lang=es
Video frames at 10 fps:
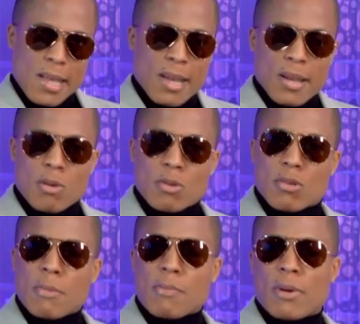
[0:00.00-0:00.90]
en el
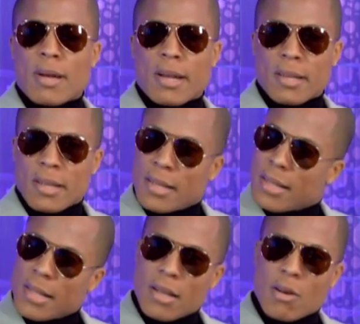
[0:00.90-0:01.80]
gusto popular
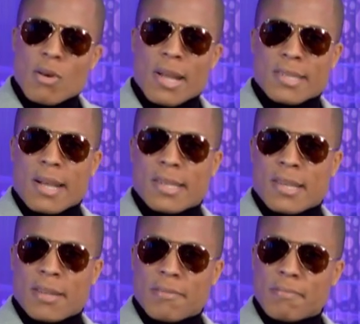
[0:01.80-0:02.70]
con la
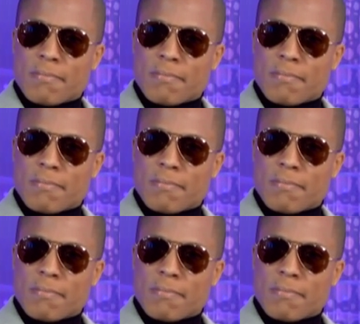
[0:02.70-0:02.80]
salsa.